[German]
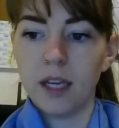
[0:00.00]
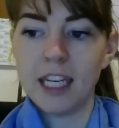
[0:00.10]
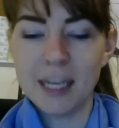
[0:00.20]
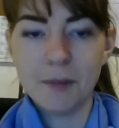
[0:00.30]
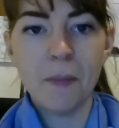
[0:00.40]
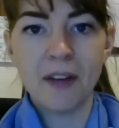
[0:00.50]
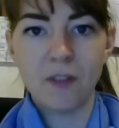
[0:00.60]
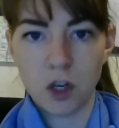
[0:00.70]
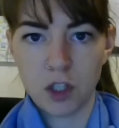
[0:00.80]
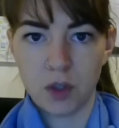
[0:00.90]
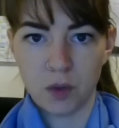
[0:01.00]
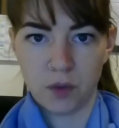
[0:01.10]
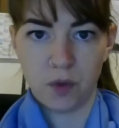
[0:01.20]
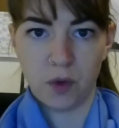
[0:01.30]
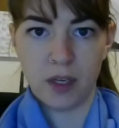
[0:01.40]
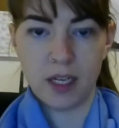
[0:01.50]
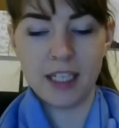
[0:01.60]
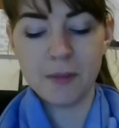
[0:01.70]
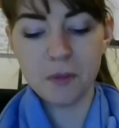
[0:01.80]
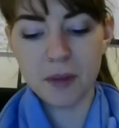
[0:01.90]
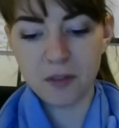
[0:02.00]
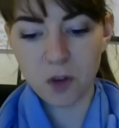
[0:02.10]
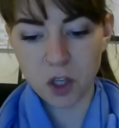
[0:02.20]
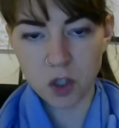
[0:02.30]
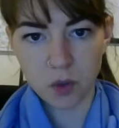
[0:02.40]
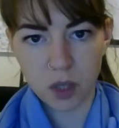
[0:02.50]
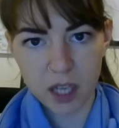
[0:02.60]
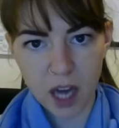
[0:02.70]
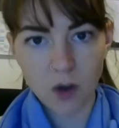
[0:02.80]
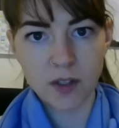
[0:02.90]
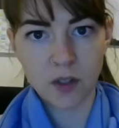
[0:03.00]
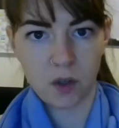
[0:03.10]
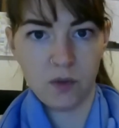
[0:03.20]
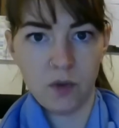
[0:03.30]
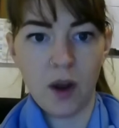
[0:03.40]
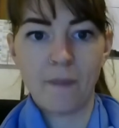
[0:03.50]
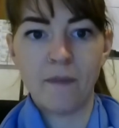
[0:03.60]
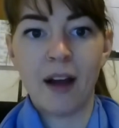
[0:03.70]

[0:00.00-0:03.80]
In dem Moment wolltest du es fühlen. In dem Moment wolltest du genau dieses Gefühl haben,